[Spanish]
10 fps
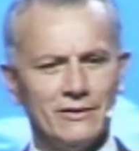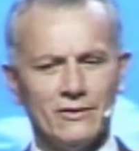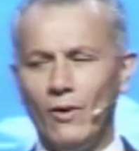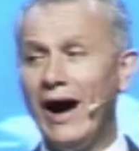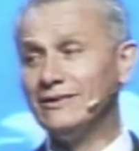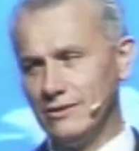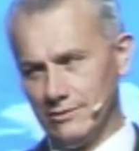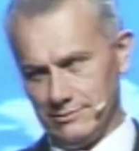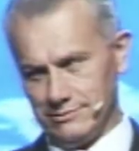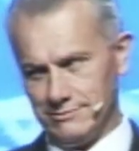
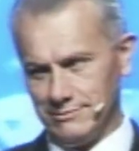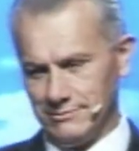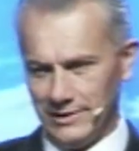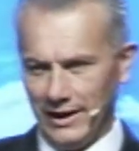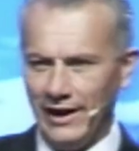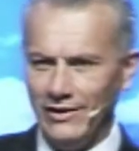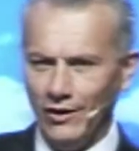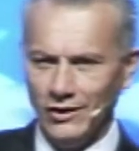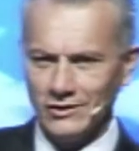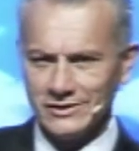Cuatro. Tiene
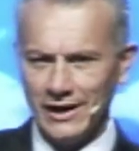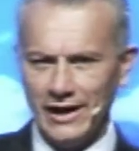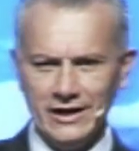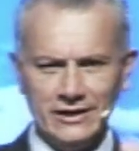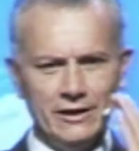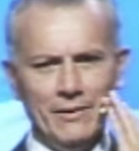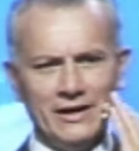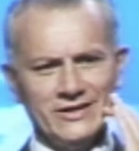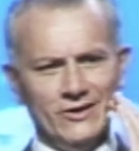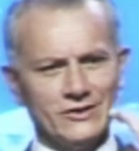dos
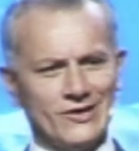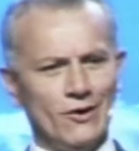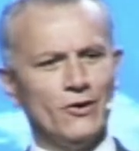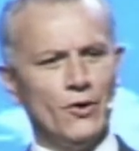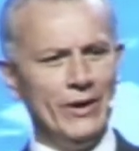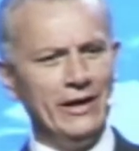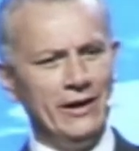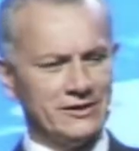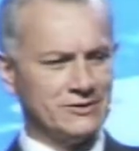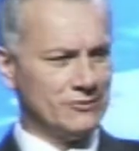legítimas y dos
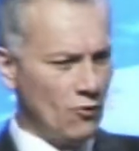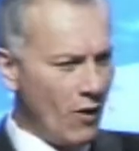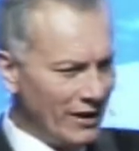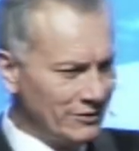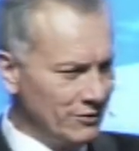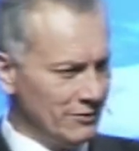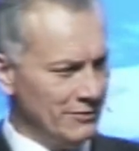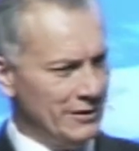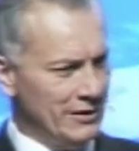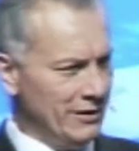concubinas, cuatro.
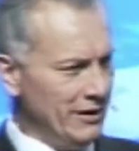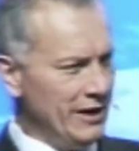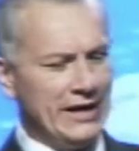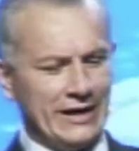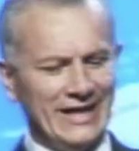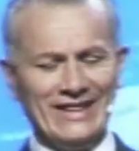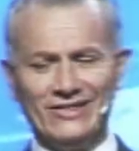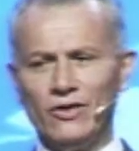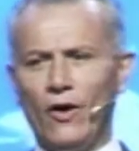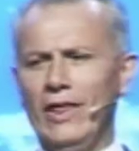Y de
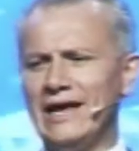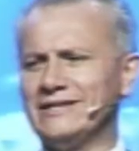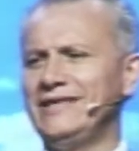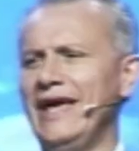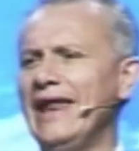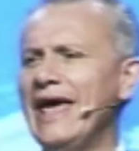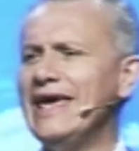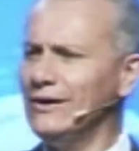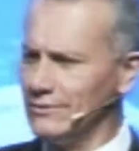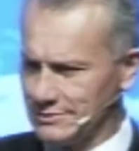todas tiene
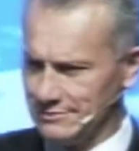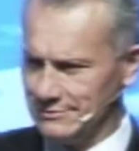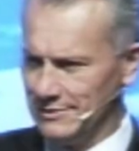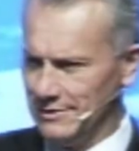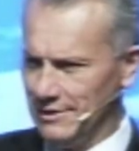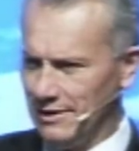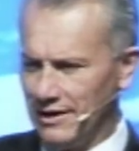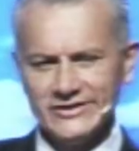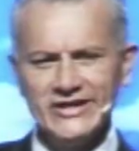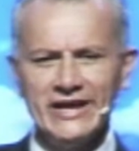hijos.
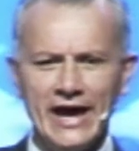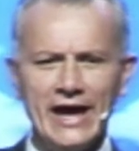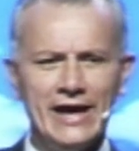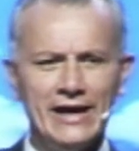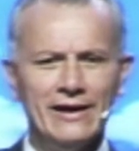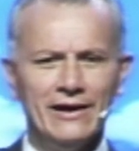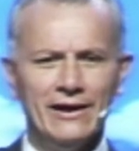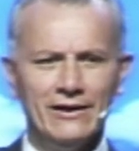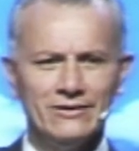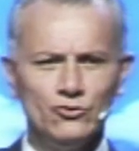Así que
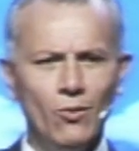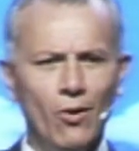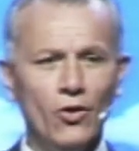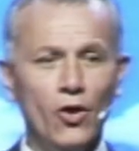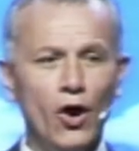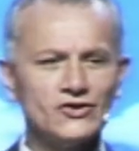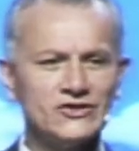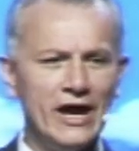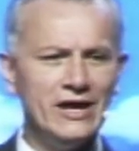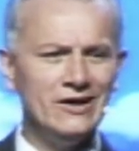tuvo
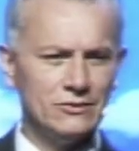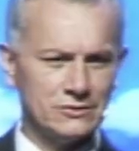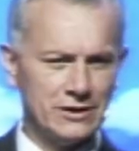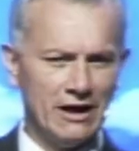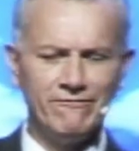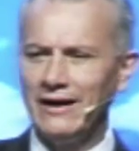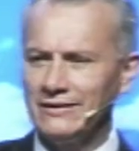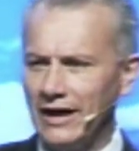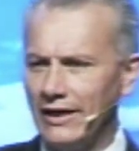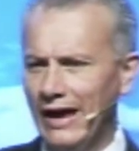doce hijos, a
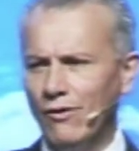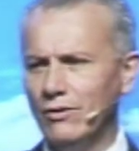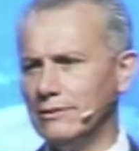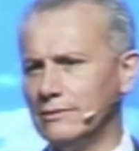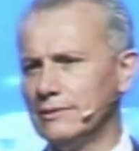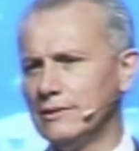falta de uno.